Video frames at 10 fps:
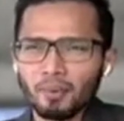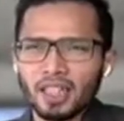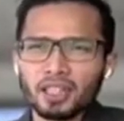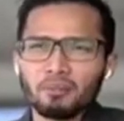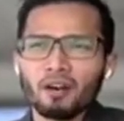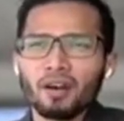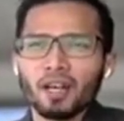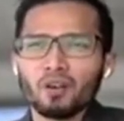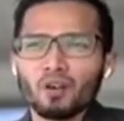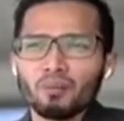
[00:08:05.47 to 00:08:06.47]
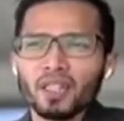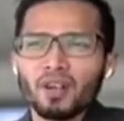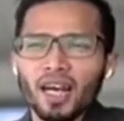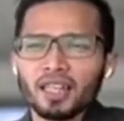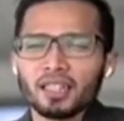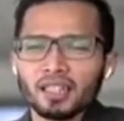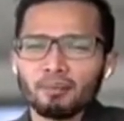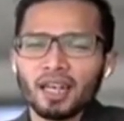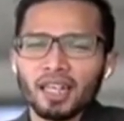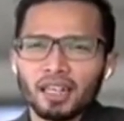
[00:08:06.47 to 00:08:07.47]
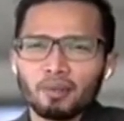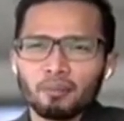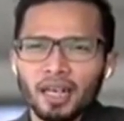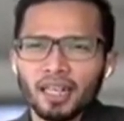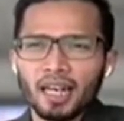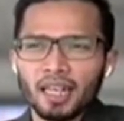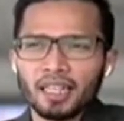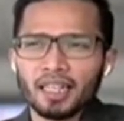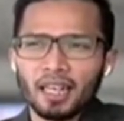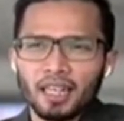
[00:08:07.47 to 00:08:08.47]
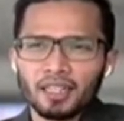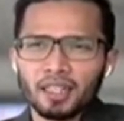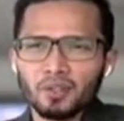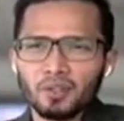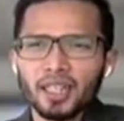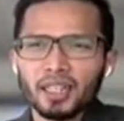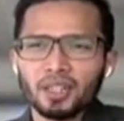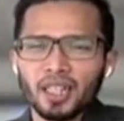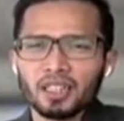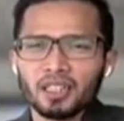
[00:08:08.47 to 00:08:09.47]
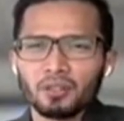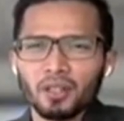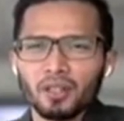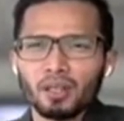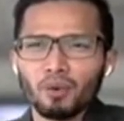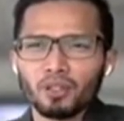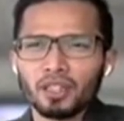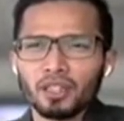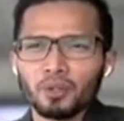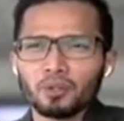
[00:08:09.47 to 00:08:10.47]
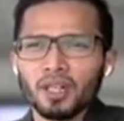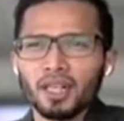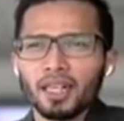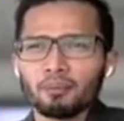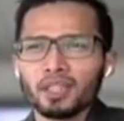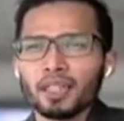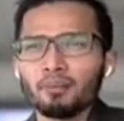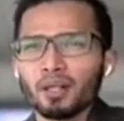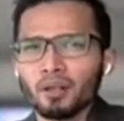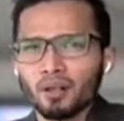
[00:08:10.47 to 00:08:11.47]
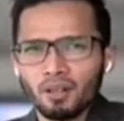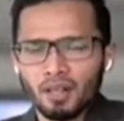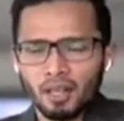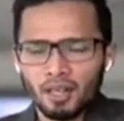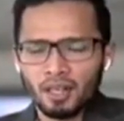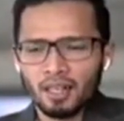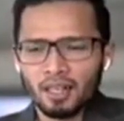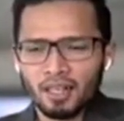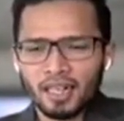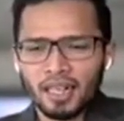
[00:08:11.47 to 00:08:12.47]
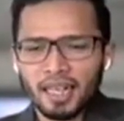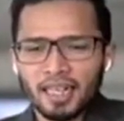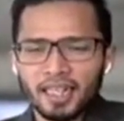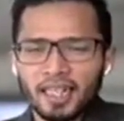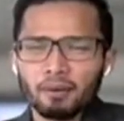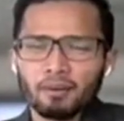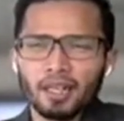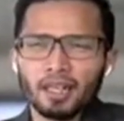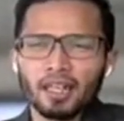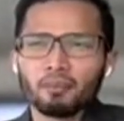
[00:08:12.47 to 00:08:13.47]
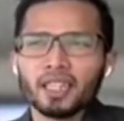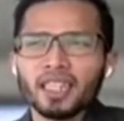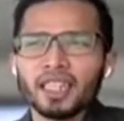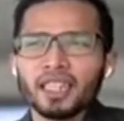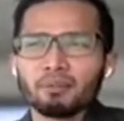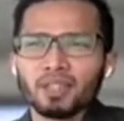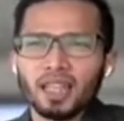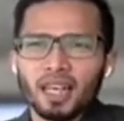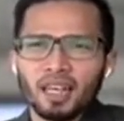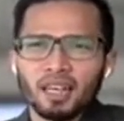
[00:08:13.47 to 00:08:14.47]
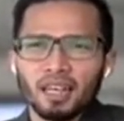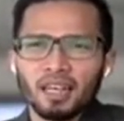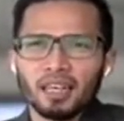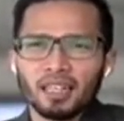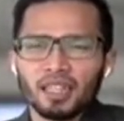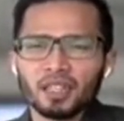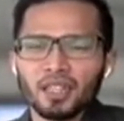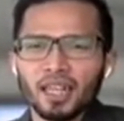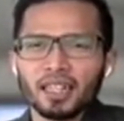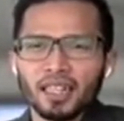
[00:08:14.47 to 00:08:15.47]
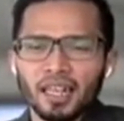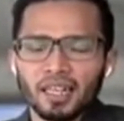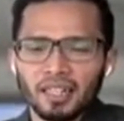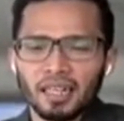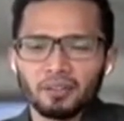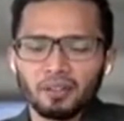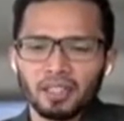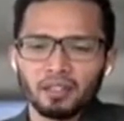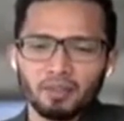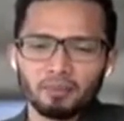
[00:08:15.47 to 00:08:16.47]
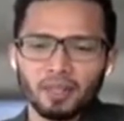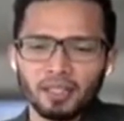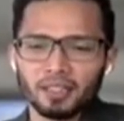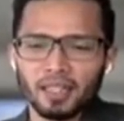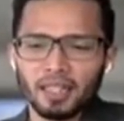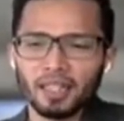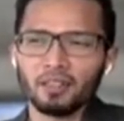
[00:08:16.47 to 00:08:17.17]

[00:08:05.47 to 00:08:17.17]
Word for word: ada ekspektasi bahwa ekonomi itu akan semakin lebih baik lagi. Hmm. Tentunya ini menjadi sesuatu yang positif juga dan bisa mendorong uh, kenaikan indeks uh, lebih tinggi menjelang uh, tentunya nanti akhir tahun gitu Mas Tas.